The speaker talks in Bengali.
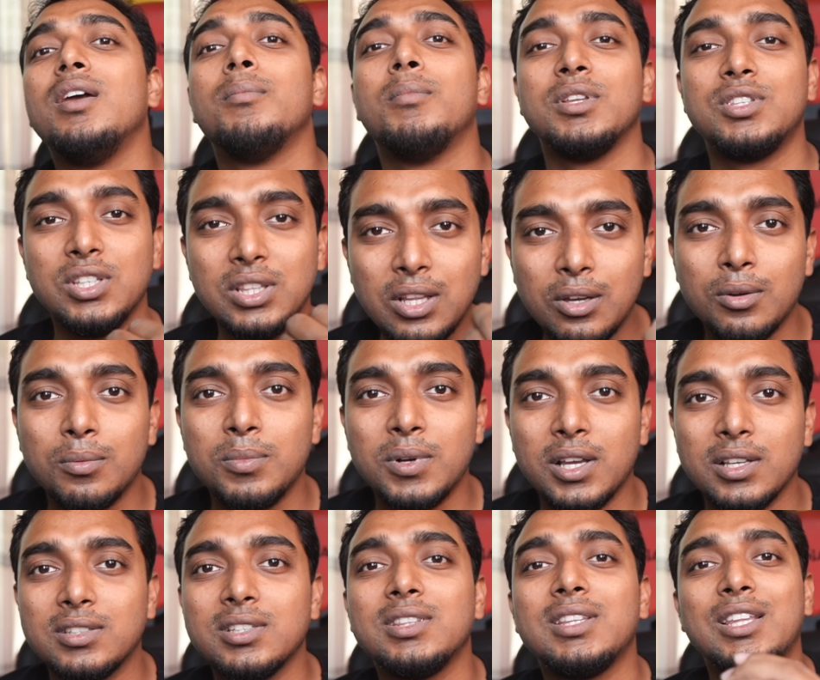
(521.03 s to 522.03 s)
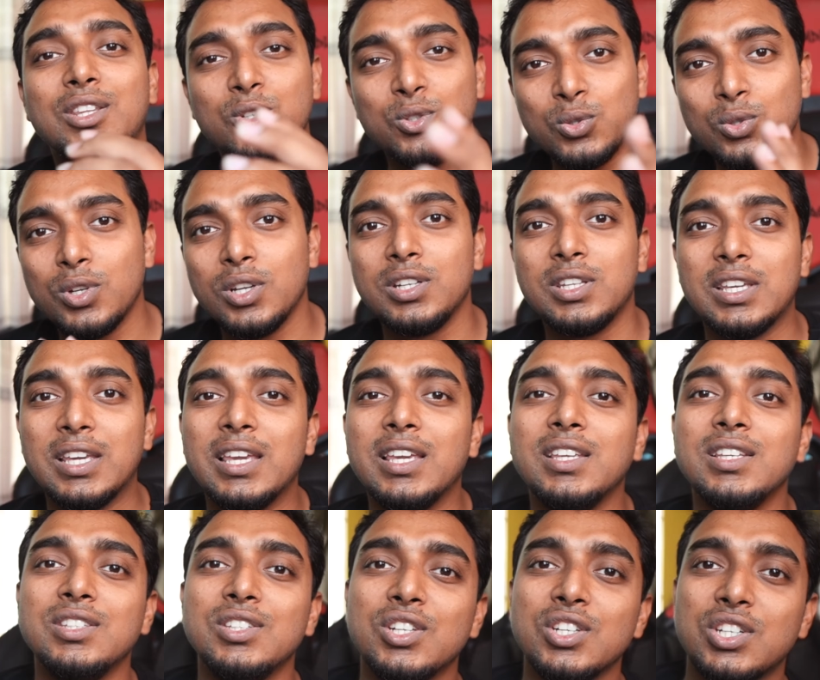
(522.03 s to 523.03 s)
বা চিন্তাভাবনা আছে তাদের জন্য আর কি এই
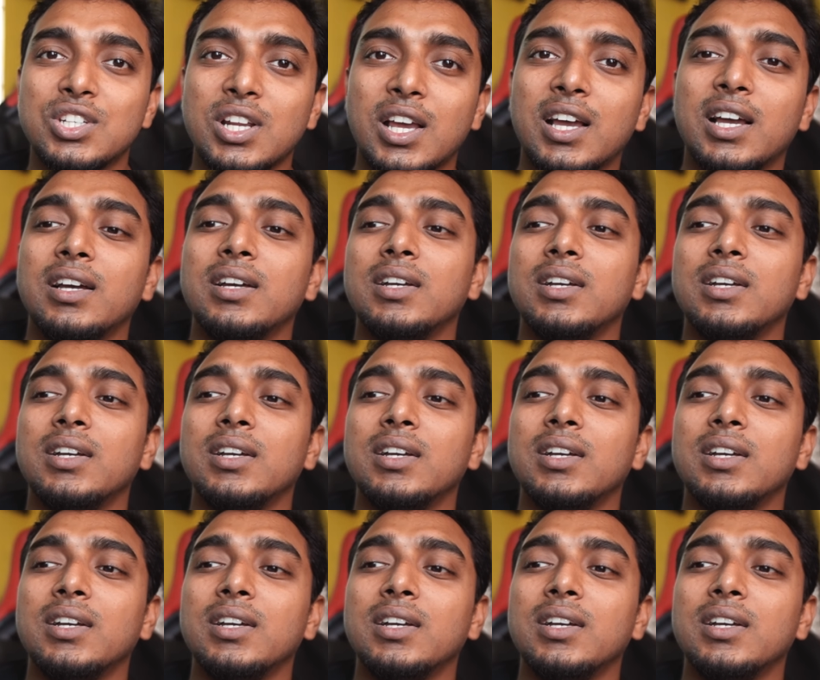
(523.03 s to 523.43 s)
জিনিসটা